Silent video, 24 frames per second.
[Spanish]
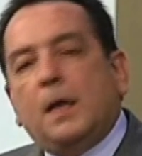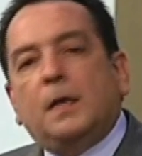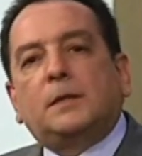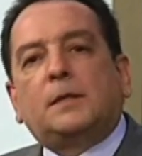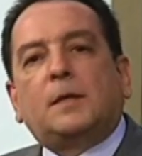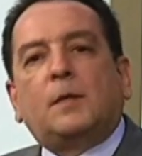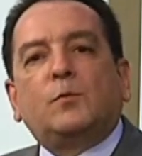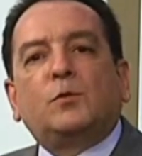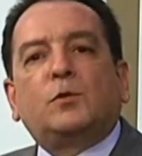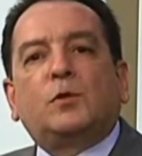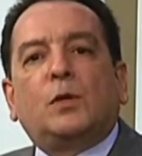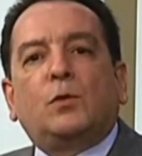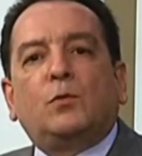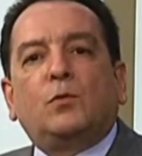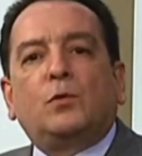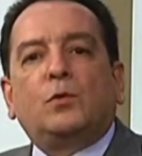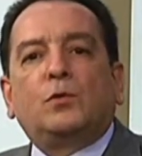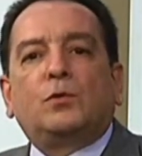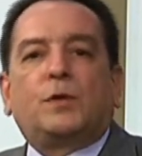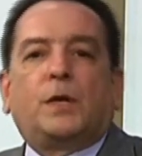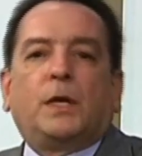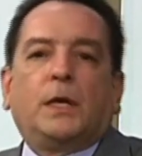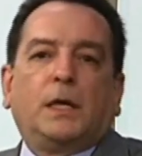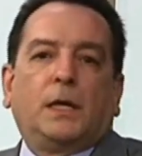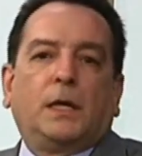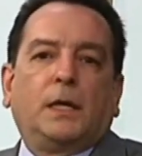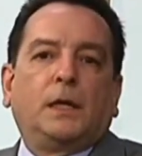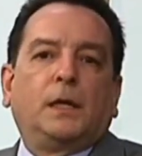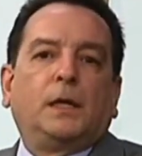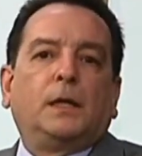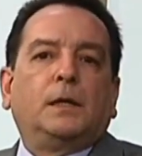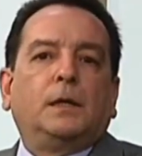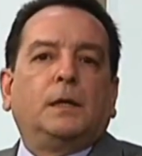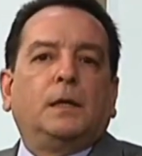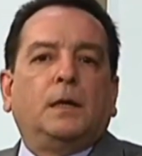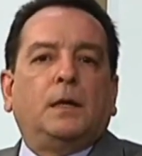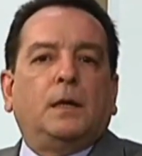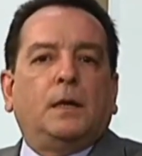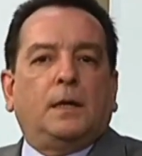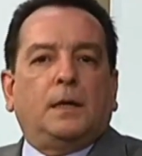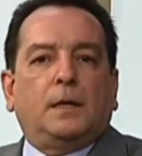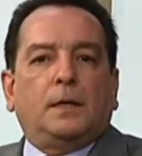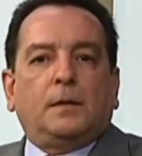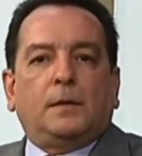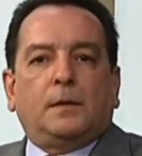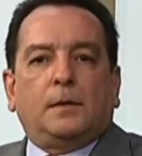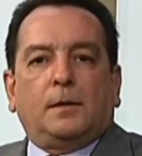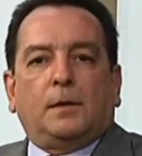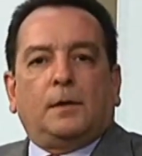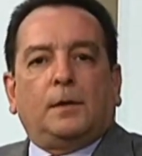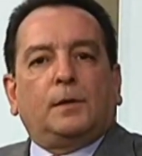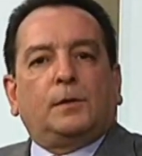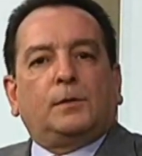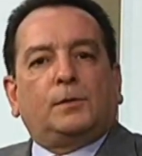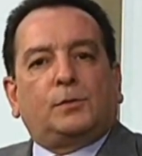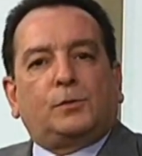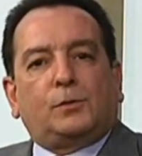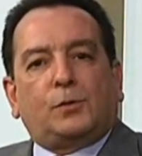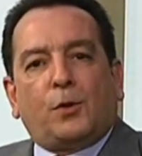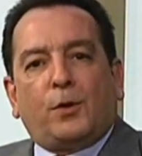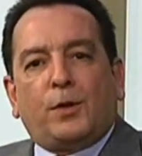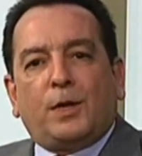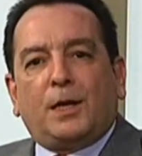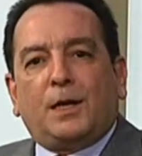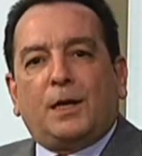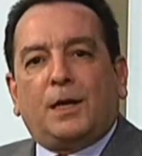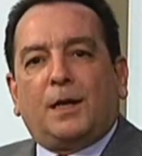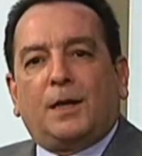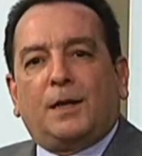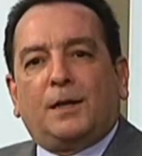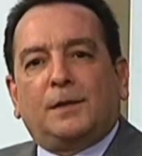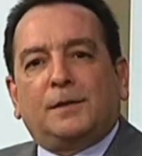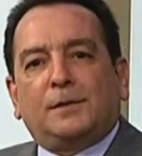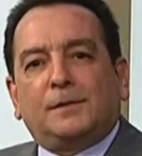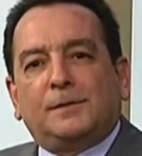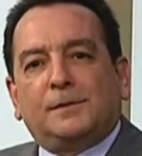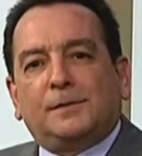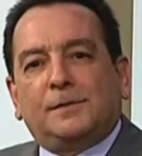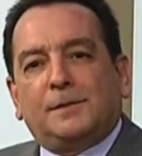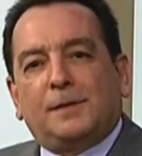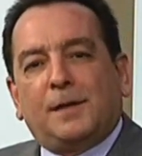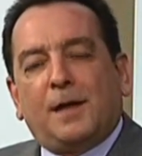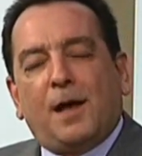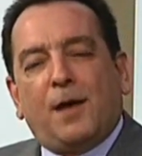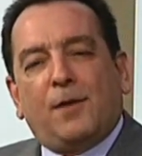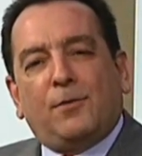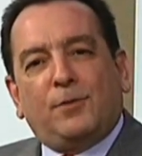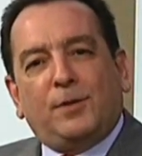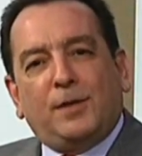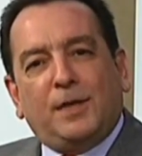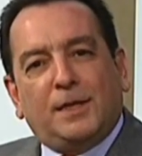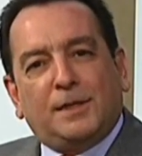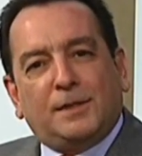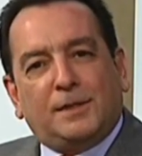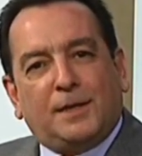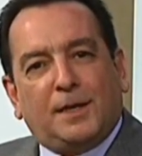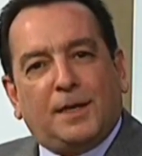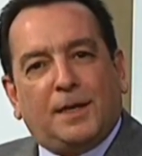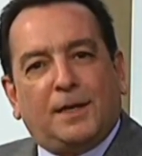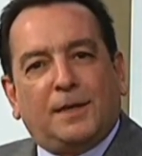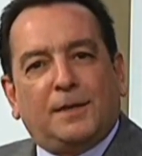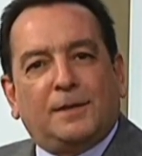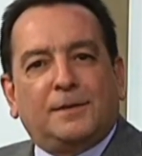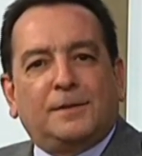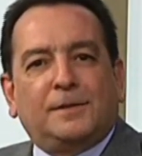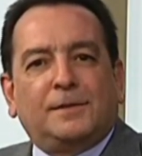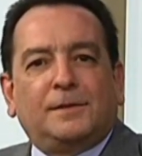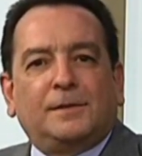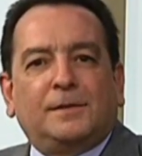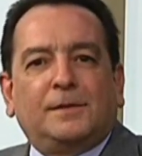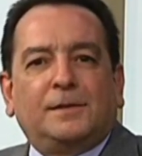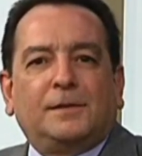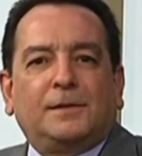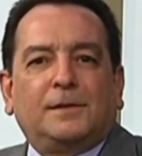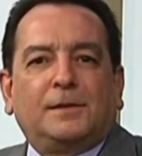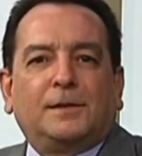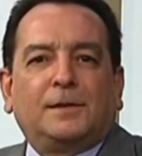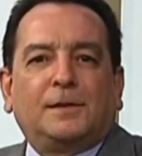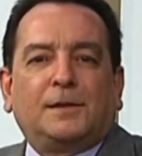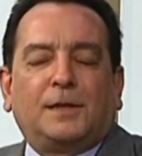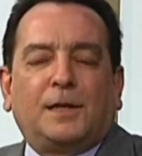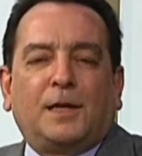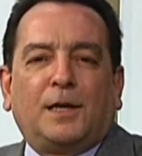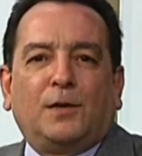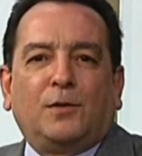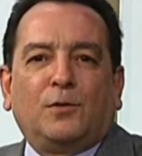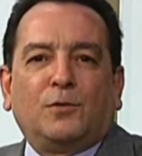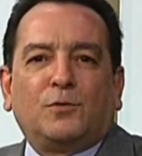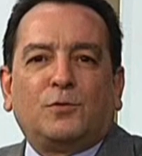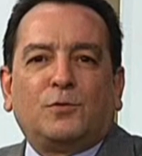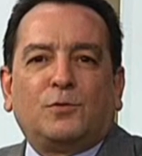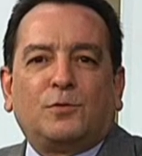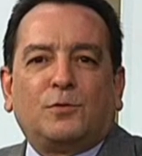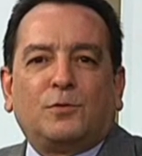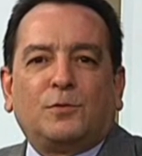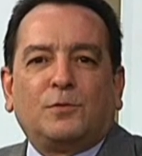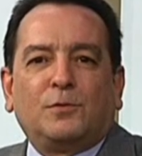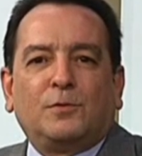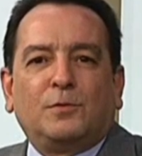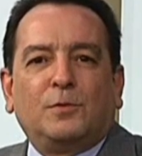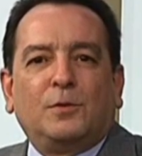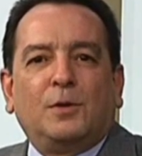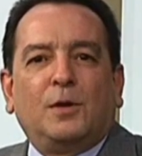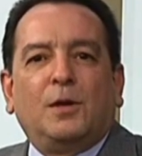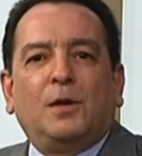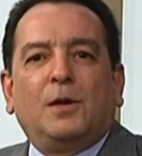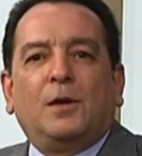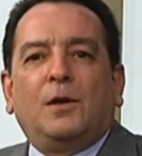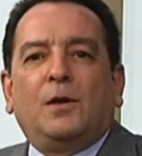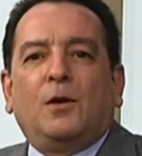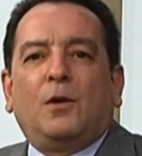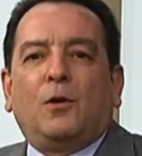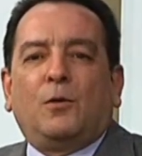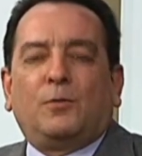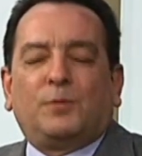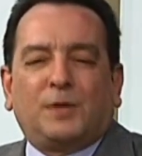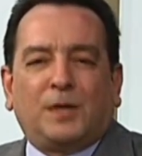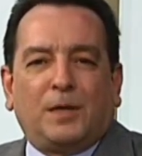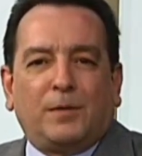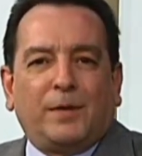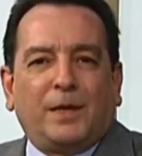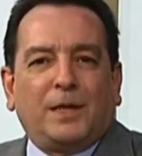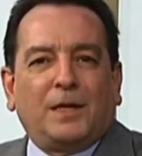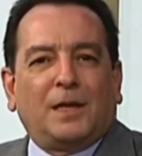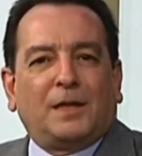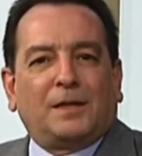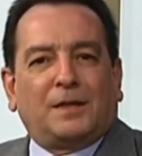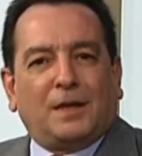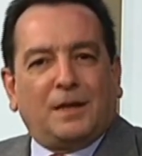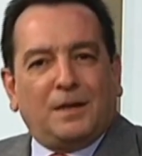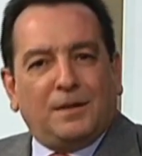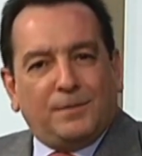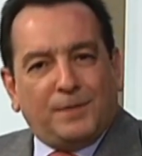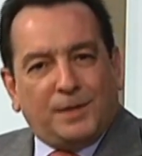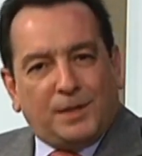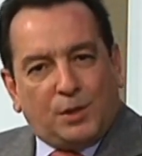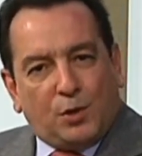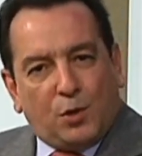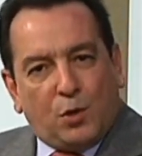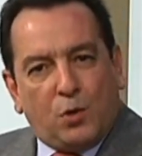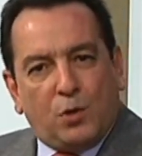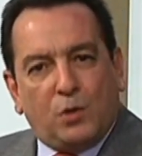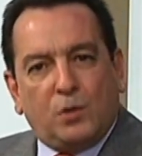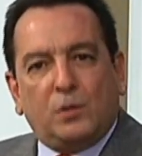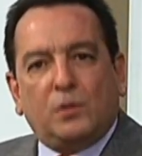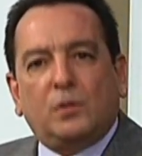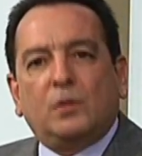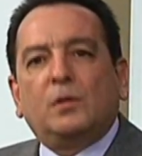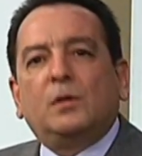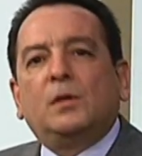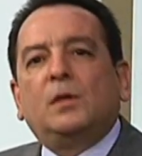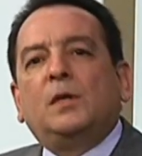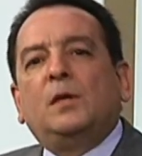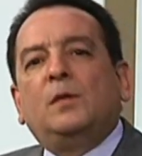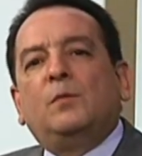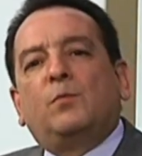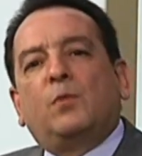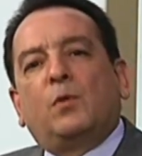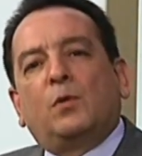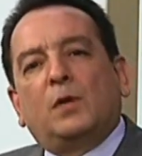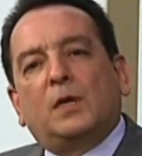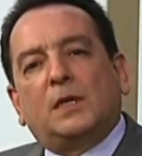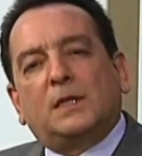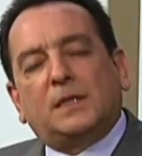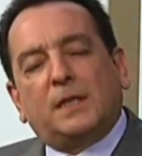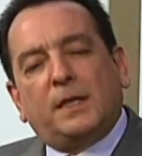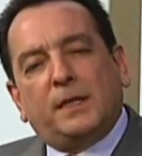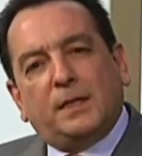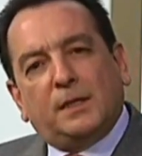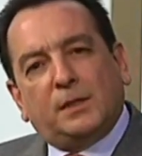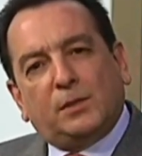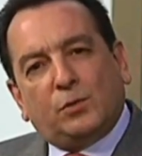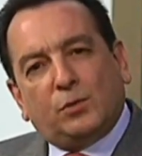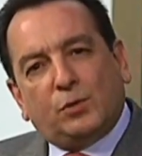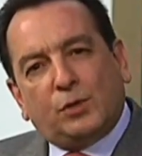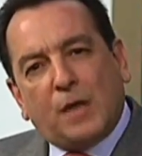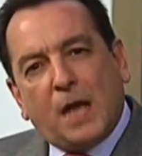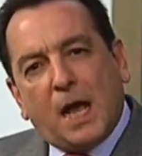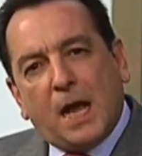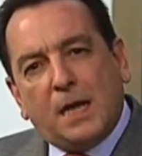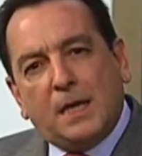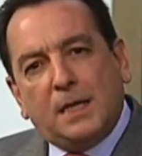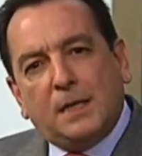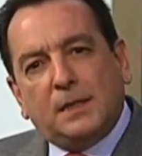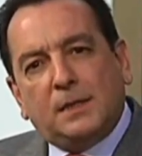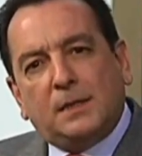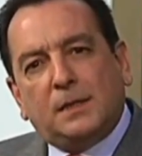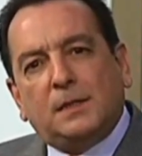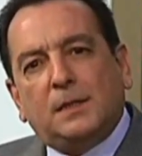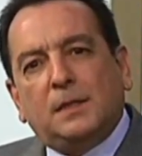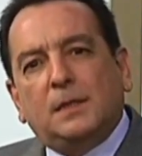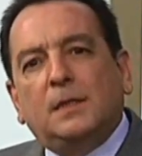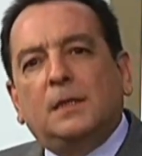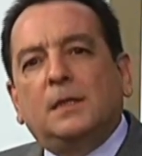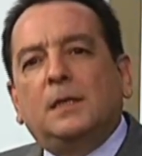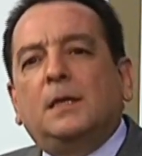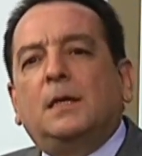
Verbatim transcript: Estamos seguros que toda la audiencia que nos observa en la televisión y por las redes sociales